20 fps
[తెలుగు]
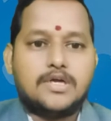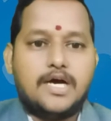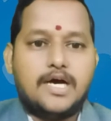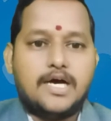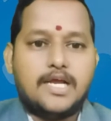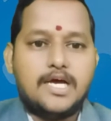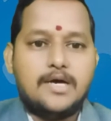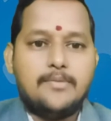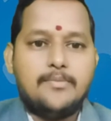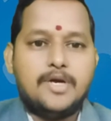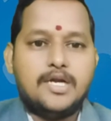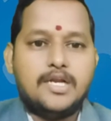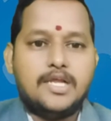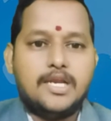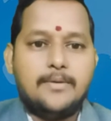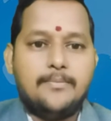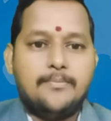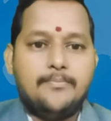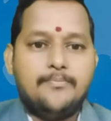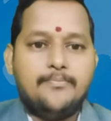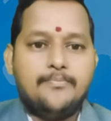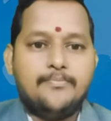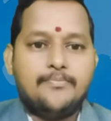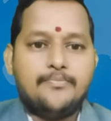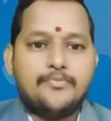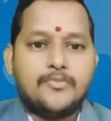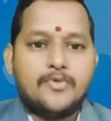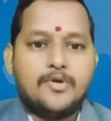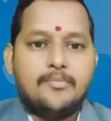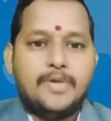గారా మండలం
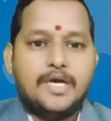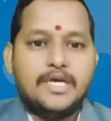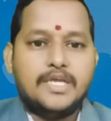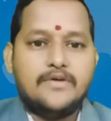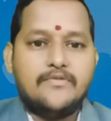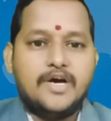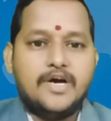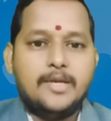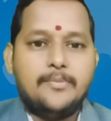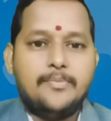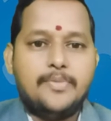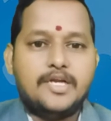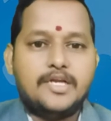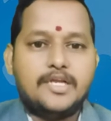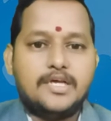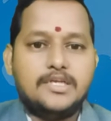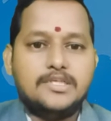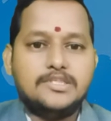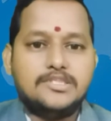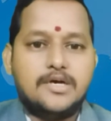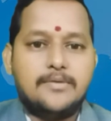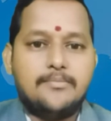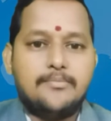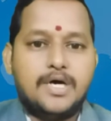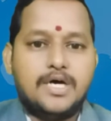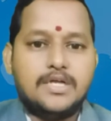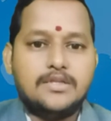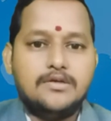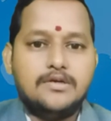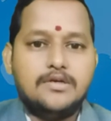భైరవానిపేట
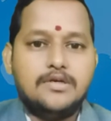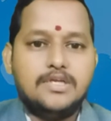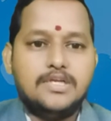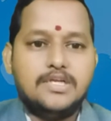నిజామాబాద్